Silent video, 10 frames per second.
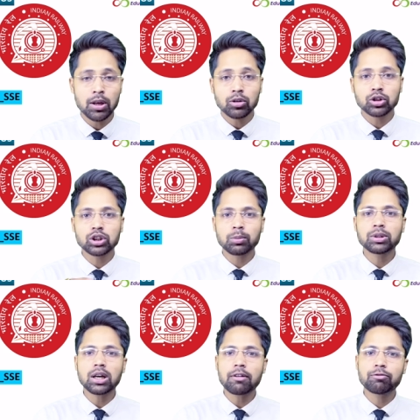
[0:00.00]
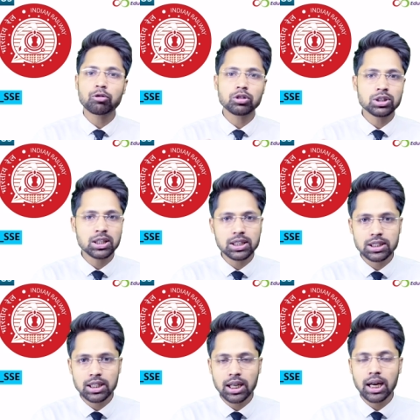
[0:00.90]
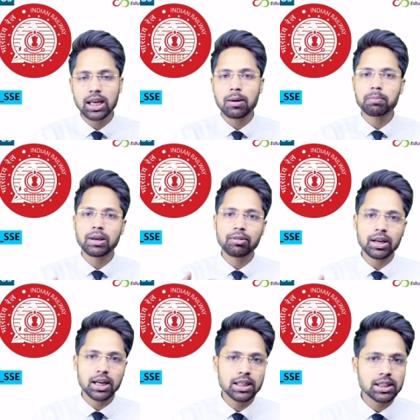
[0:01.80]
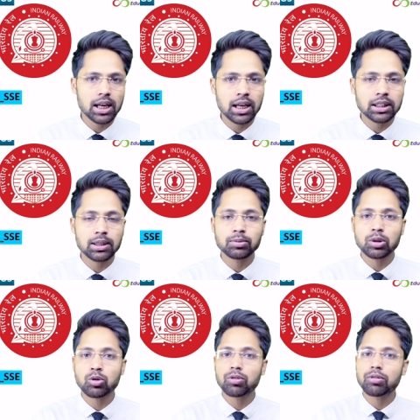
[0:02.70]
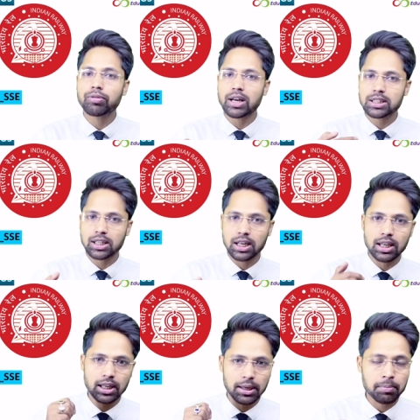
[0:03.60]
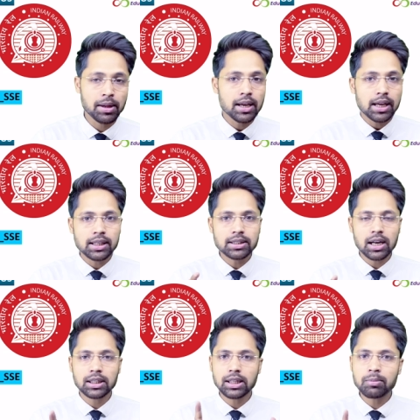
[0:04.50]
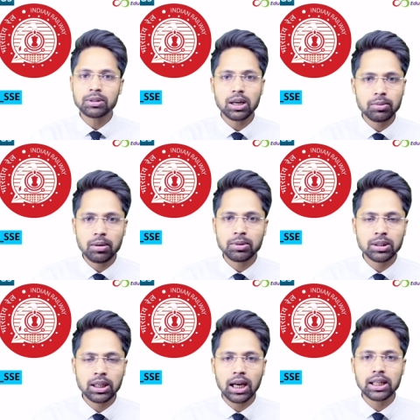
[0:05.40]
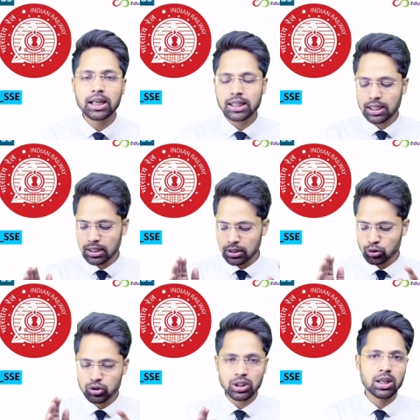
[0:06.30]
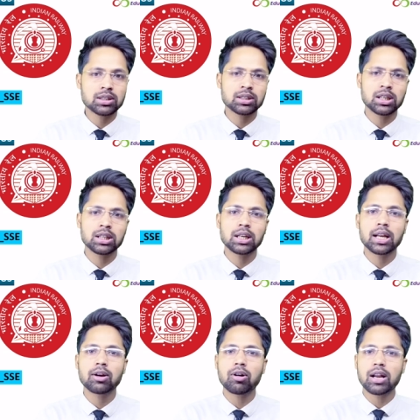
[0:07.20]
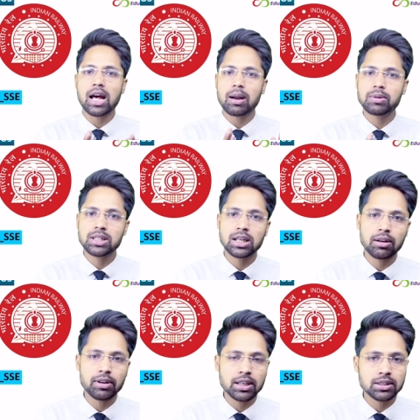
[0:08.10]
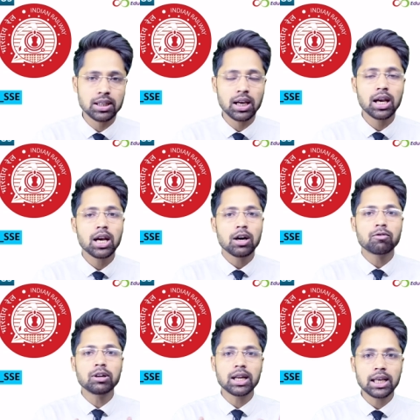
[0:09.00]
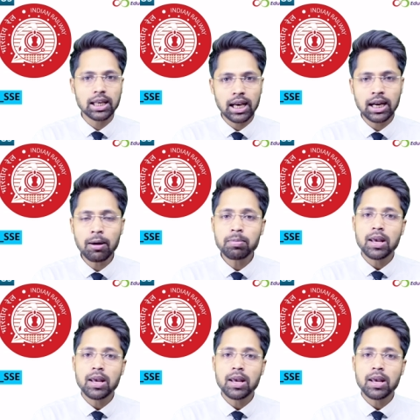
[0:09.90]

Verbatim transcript: तो जब तक आप फोर्स नहीं कीजिएगा कैंपेन वगैरह नहीं चलाएगा तब तक वो फास्ट करेगी नहीं इसका कतई मतलब ये मत निकालिएगा कि जो सीनियर सेशन इंजीनियर है और आर का वैकेंसी है वो नहीं आएगा